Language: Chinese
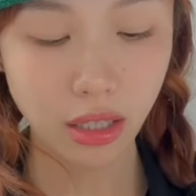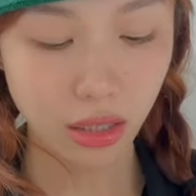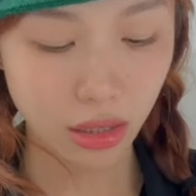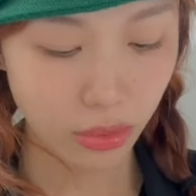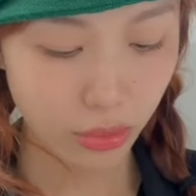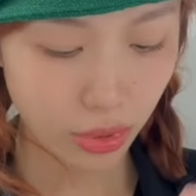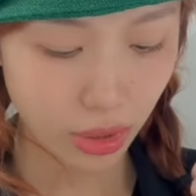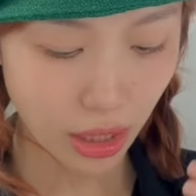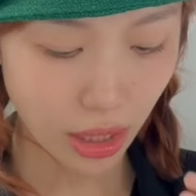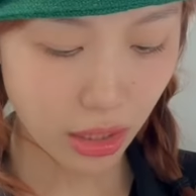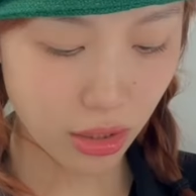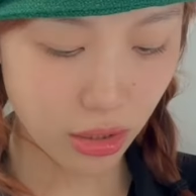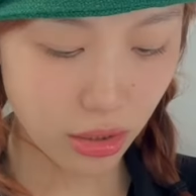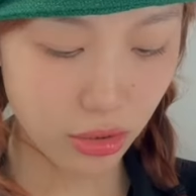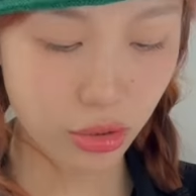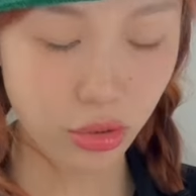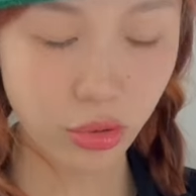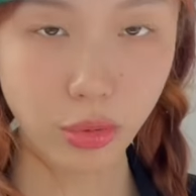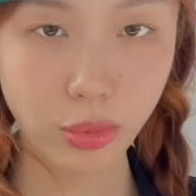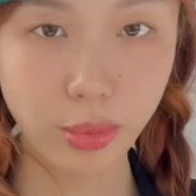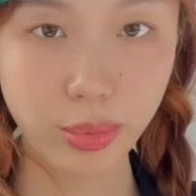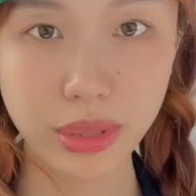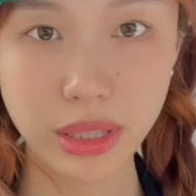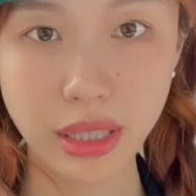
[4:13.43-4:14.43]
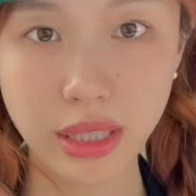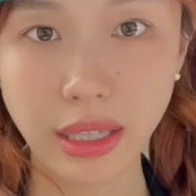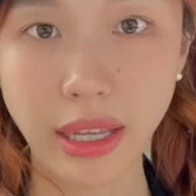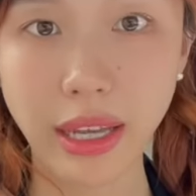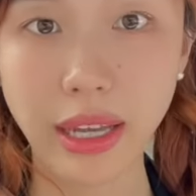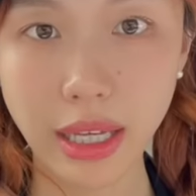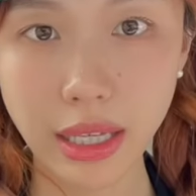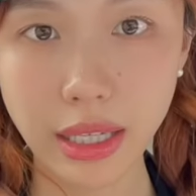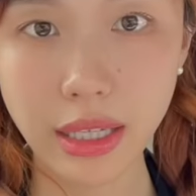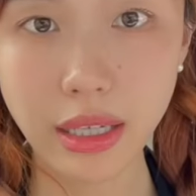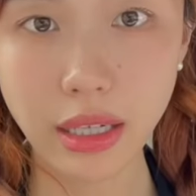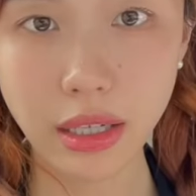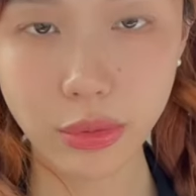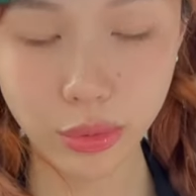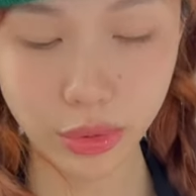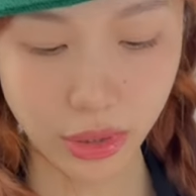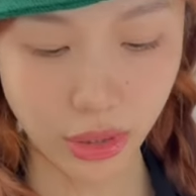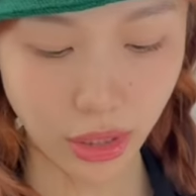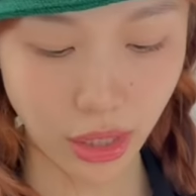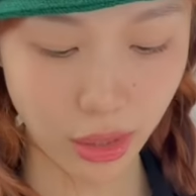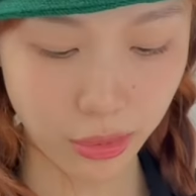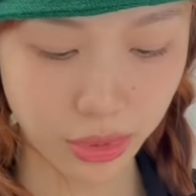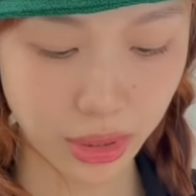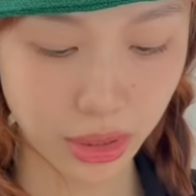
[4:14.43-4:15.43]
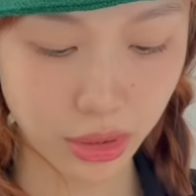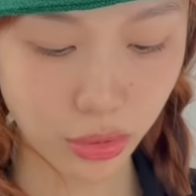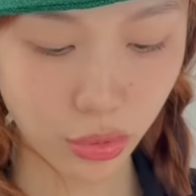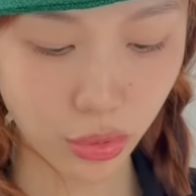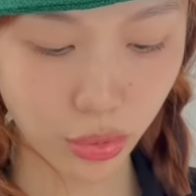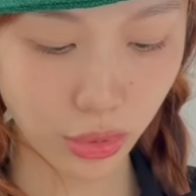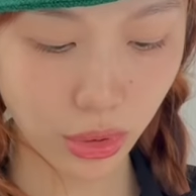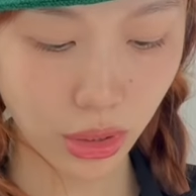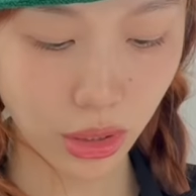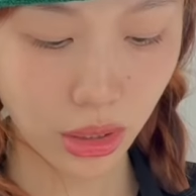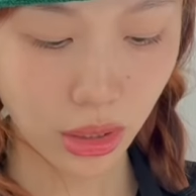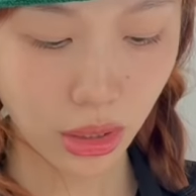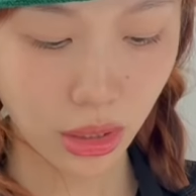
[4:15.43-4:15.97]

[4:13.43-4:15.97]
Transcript: 因为开车的时候我不想太黑了，我有点看不清楚。